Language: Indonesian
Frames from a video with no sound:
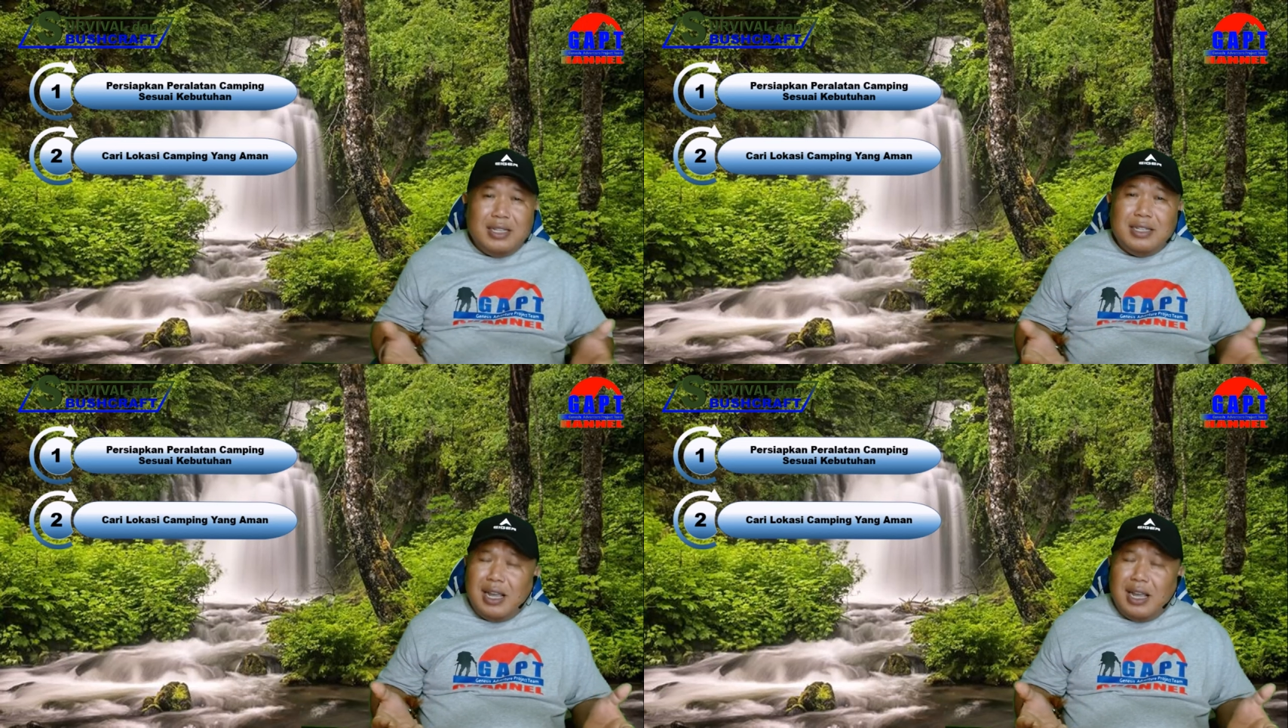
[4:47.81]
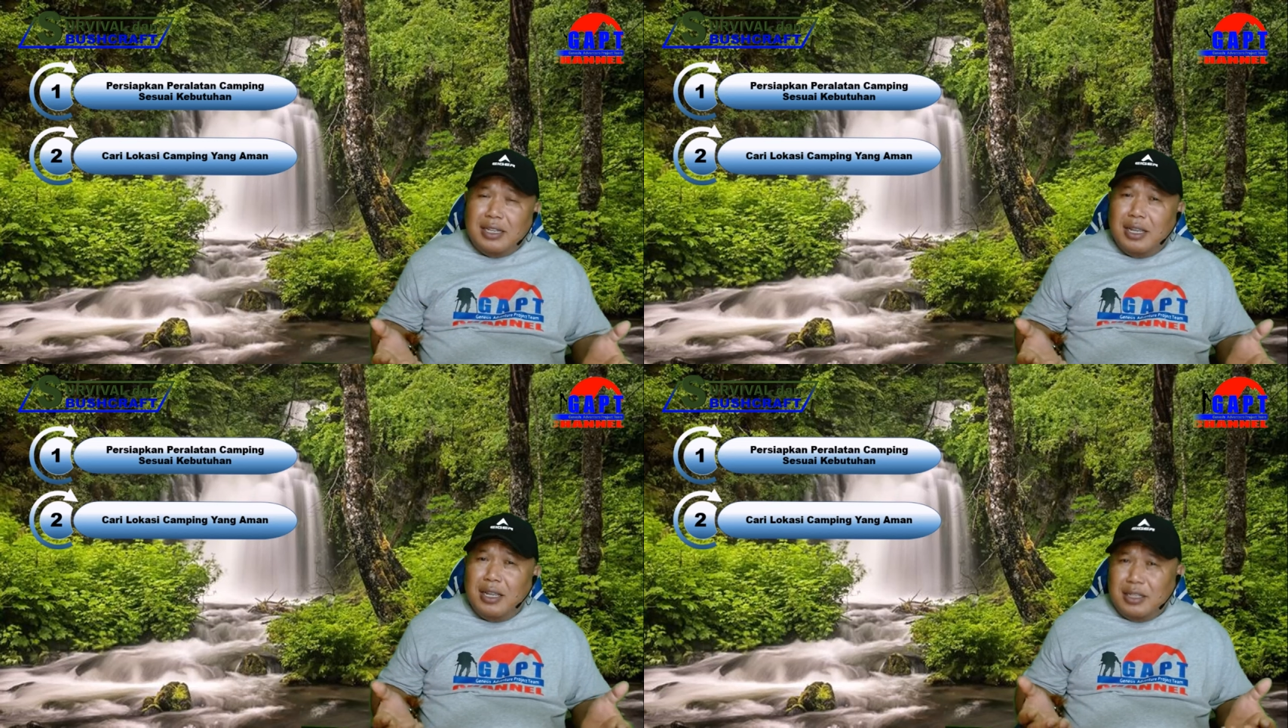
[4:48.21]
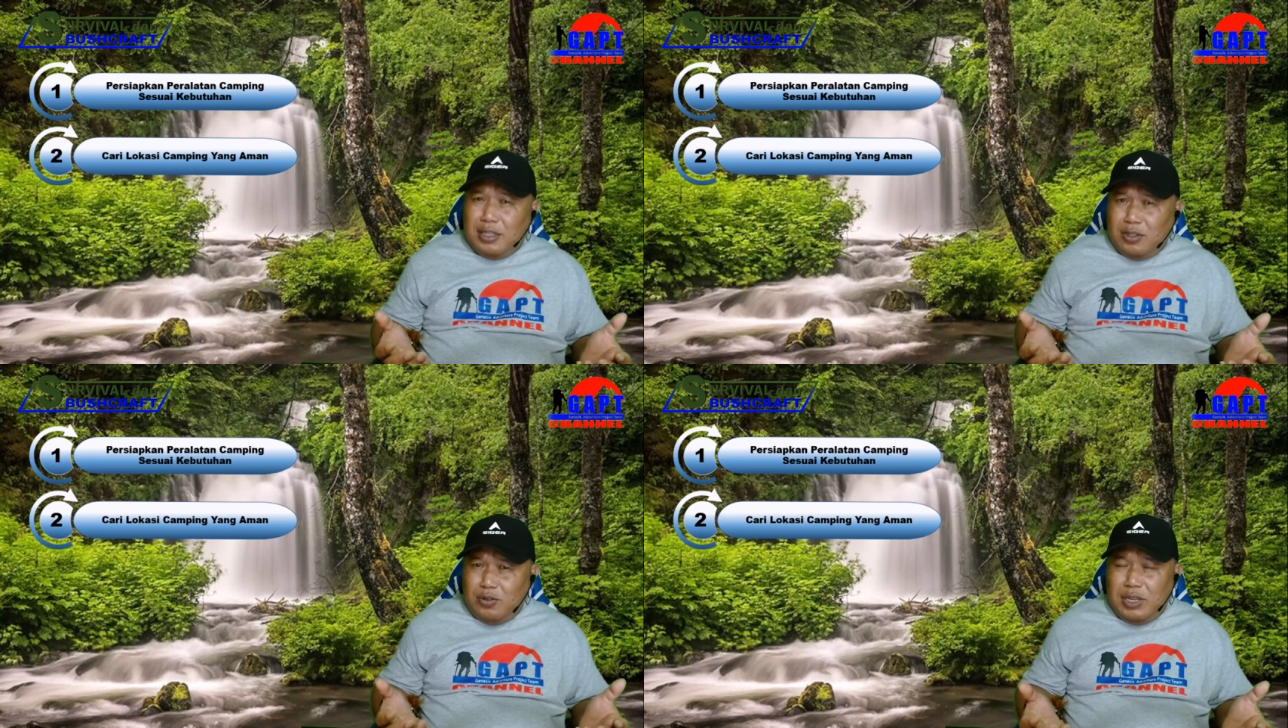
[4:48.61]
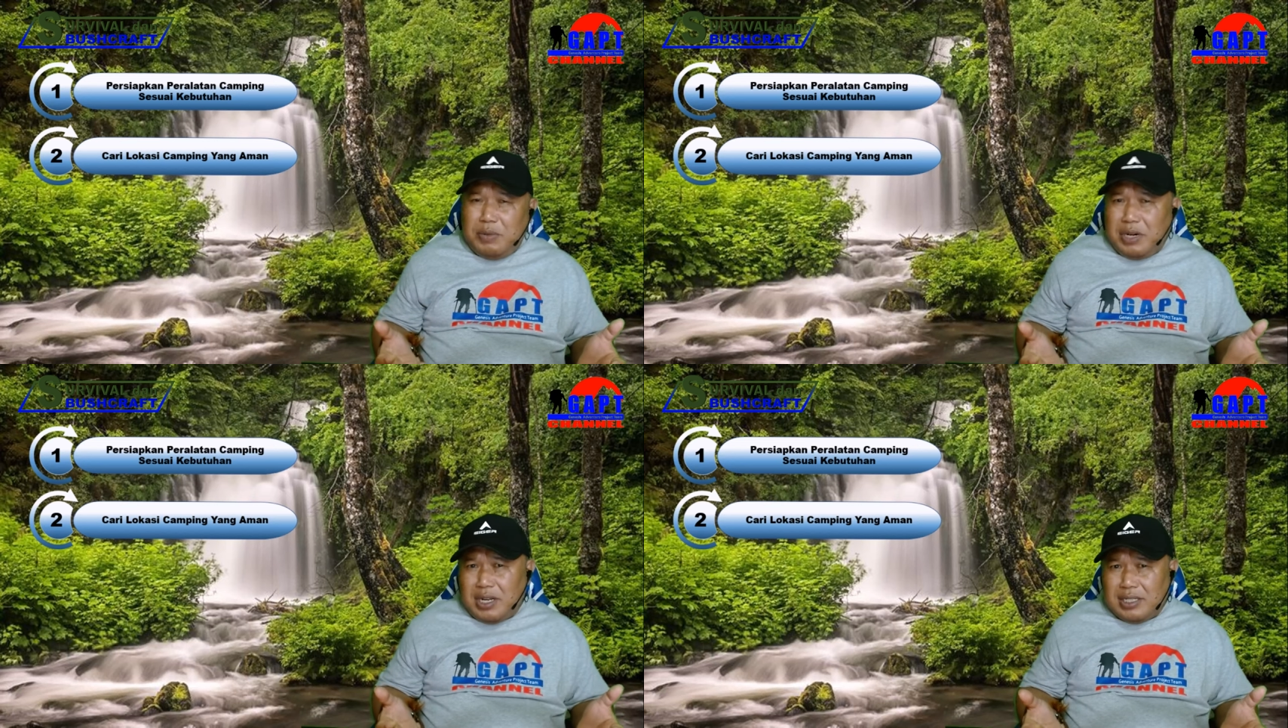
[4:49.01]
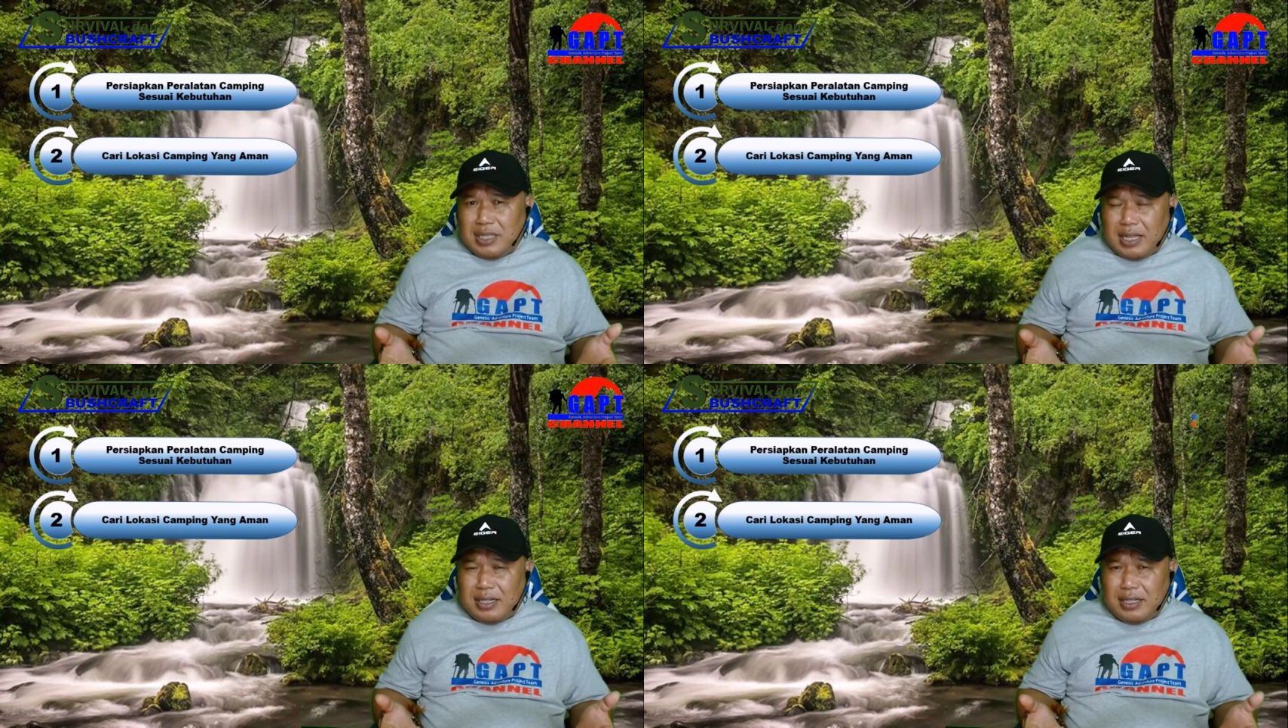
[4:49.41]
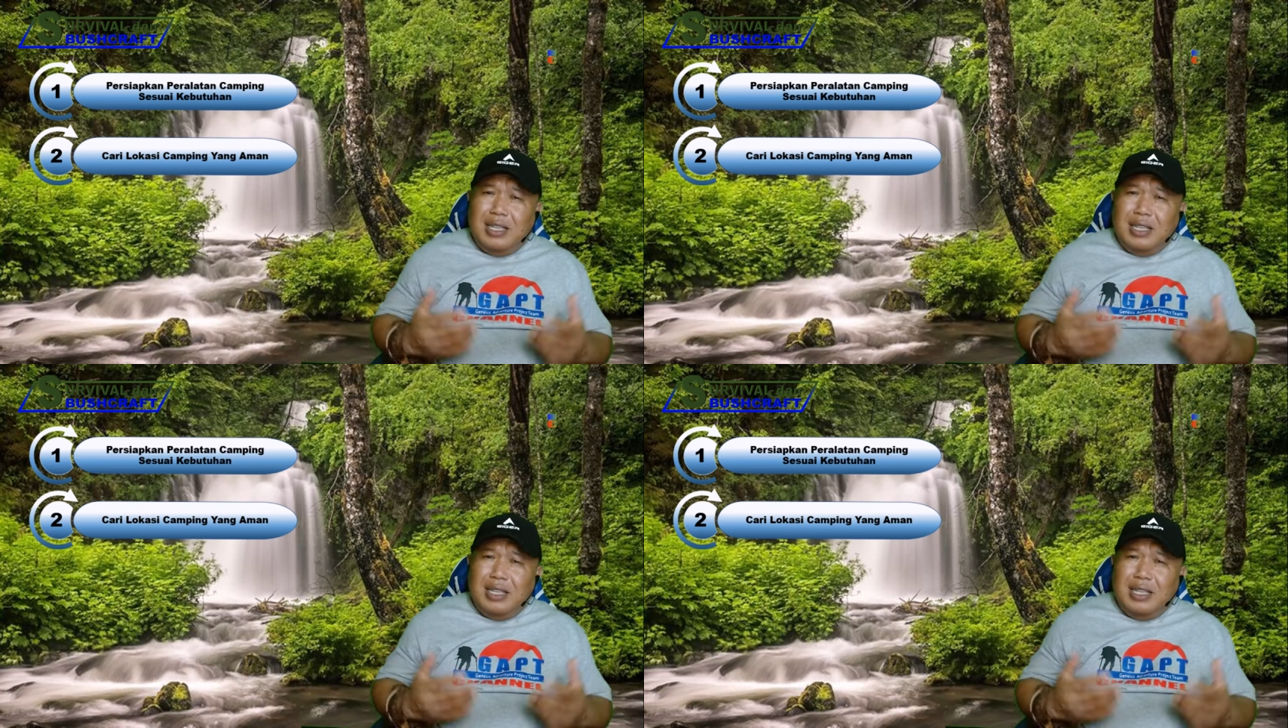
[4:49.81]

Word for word: dan tentunya berkesan.